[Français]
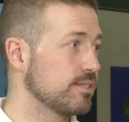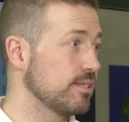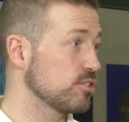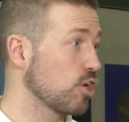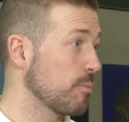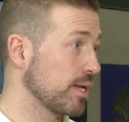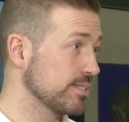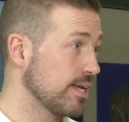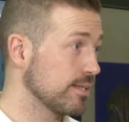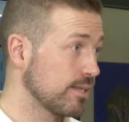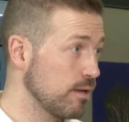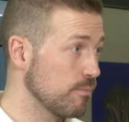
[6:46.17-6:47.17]
six
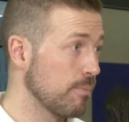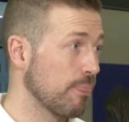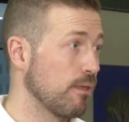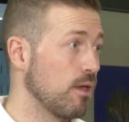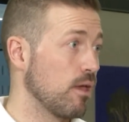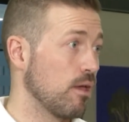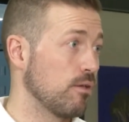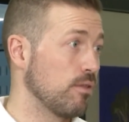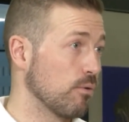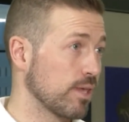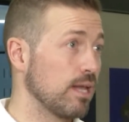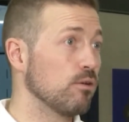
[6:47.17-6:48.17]
représentants euh,
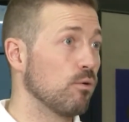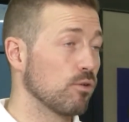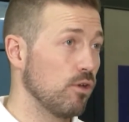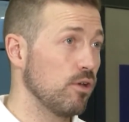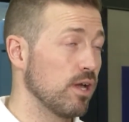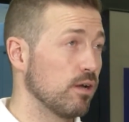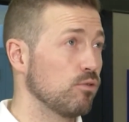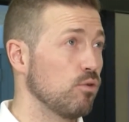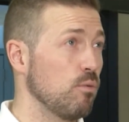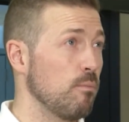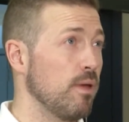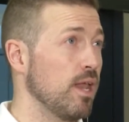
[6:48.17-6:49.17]
donc à Longueuil en
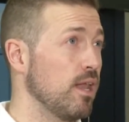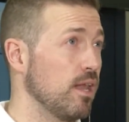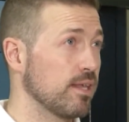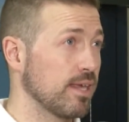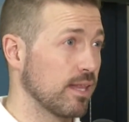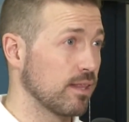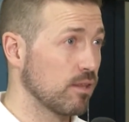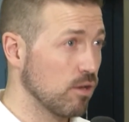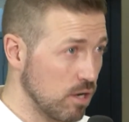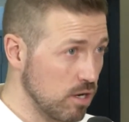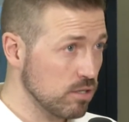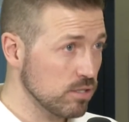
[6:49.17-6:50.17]

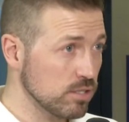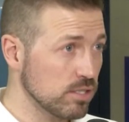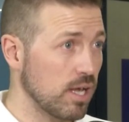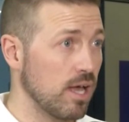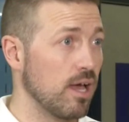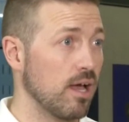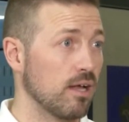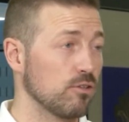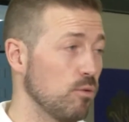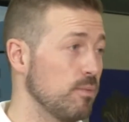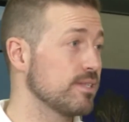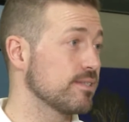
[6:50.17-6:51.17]
2014. Euh, en
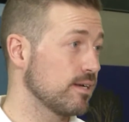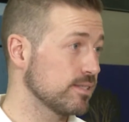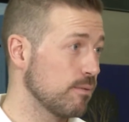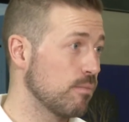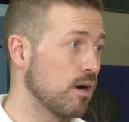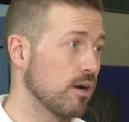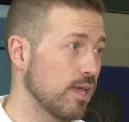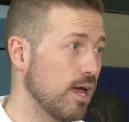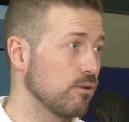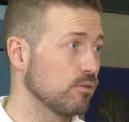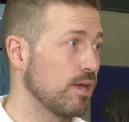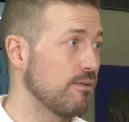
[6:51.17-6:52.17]
2016 à
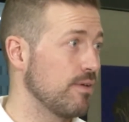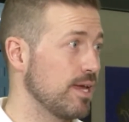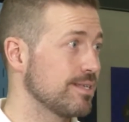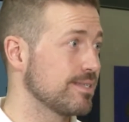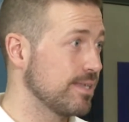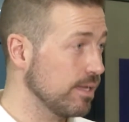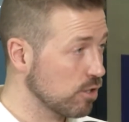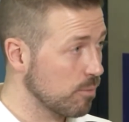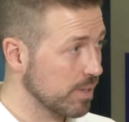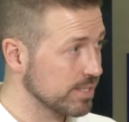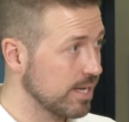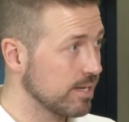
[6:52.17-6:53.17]
Montréal, on avait sept
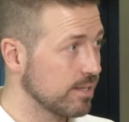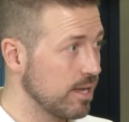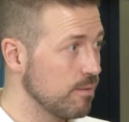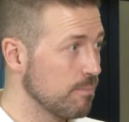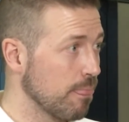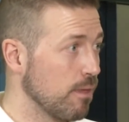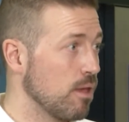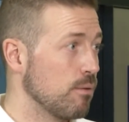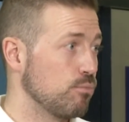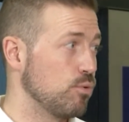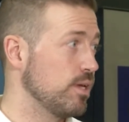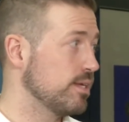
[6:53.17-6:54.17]
représentants.
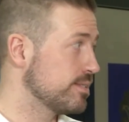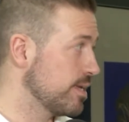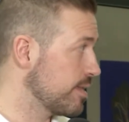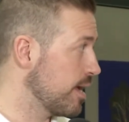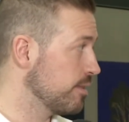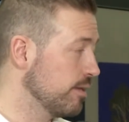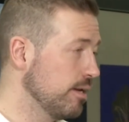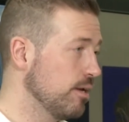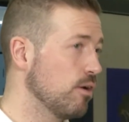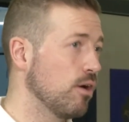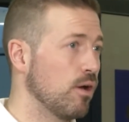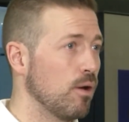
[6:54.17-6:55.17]
Puis cette année,
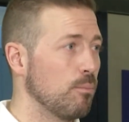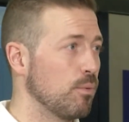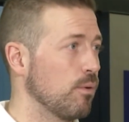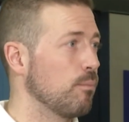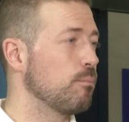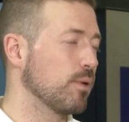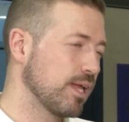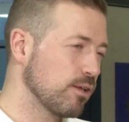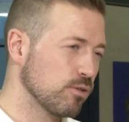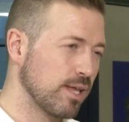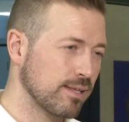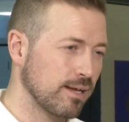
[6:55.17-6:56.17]
euh, peut-être
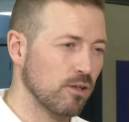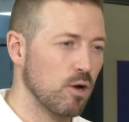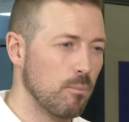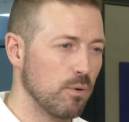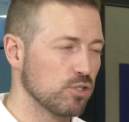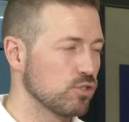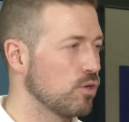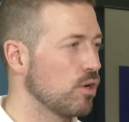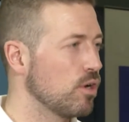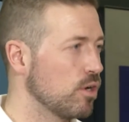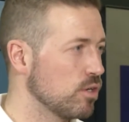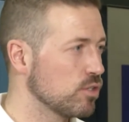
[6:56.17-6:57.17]
qu'on n'atteindra pas
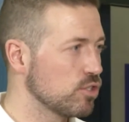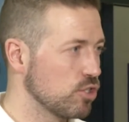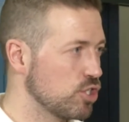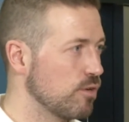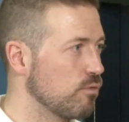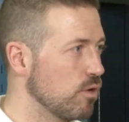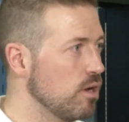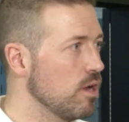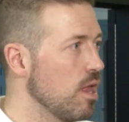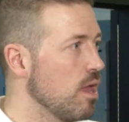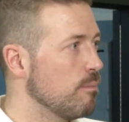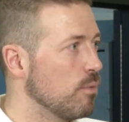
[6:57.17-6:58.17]
ce, chiffre-là,
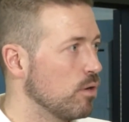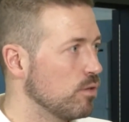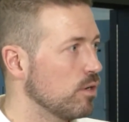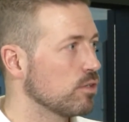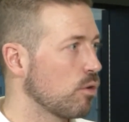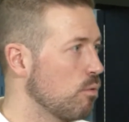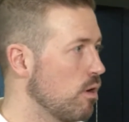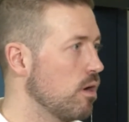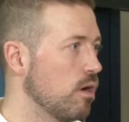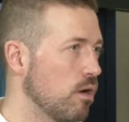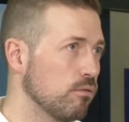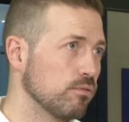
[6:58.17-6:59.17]
mais on a
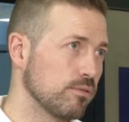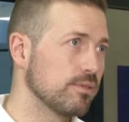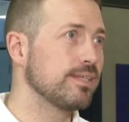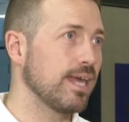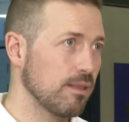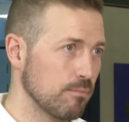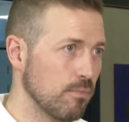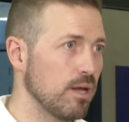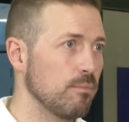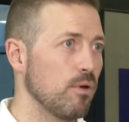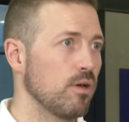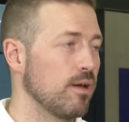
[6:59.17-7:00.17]
trois, quatre
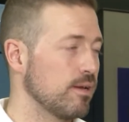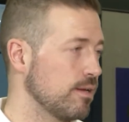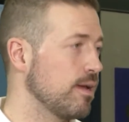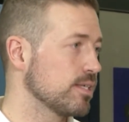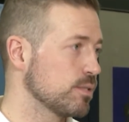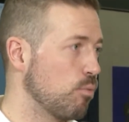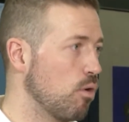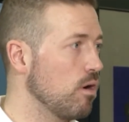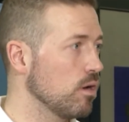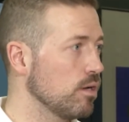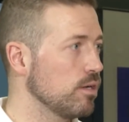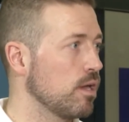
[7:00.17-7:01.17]
même
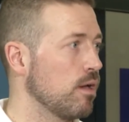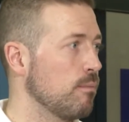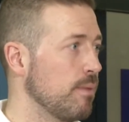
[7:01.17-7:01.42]
espoirs. Là.